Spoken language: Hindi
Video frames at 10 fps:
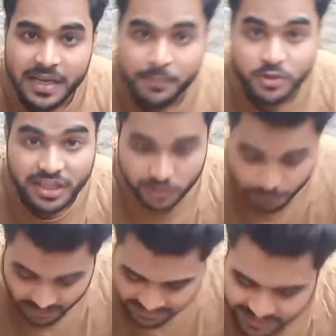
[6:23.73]
पानी आपको दिखा
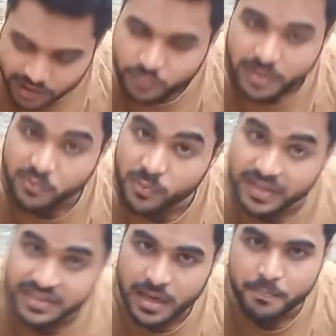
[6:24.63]
दो पानी दिखा दो मेरे
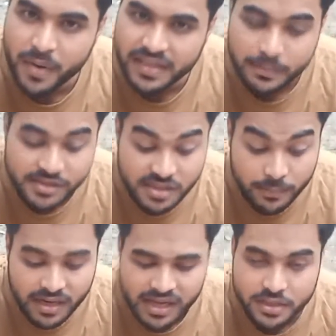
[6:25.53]
मुंह में कितना पानी अभी
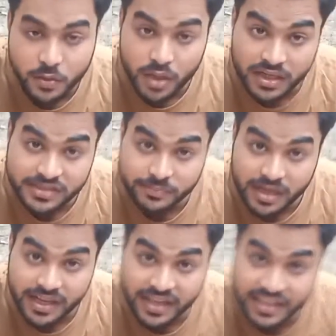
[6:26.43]
सब खा जाऊंगा
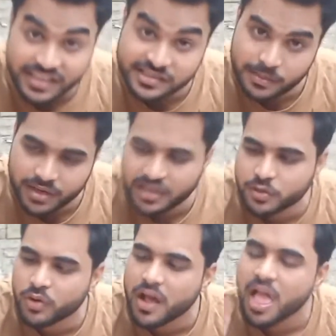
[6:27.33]
कसम खा के अकेले सब
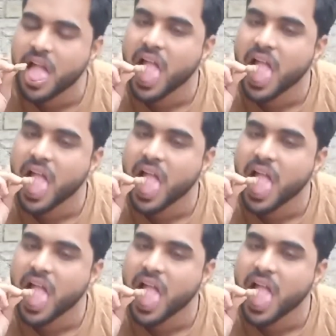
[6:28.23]
खा जाऊंगा